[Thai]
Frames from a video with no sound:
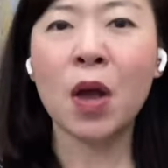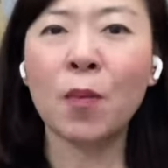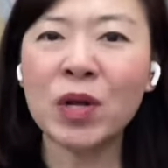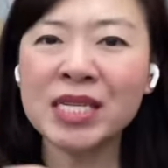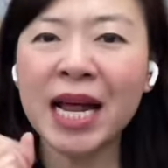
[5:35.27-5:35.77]
เพ
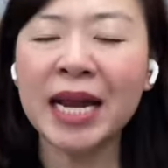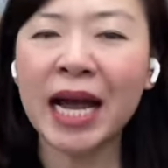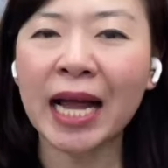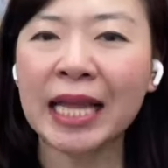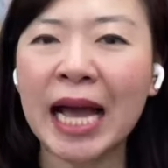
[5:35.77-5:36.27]
ราะฉะนั้นนะ
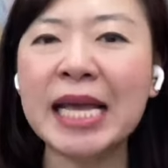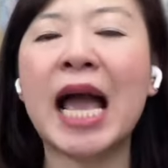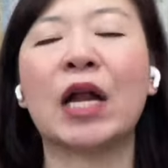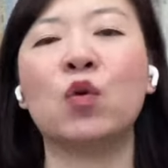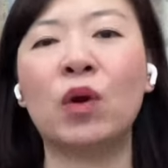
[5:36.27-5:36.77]
คะถ้าอ
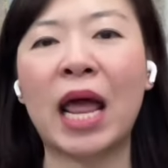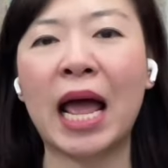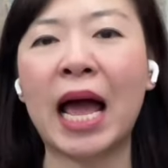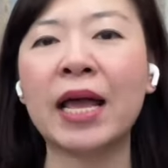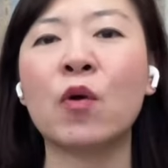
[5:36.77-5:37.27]
ยากดูแลให้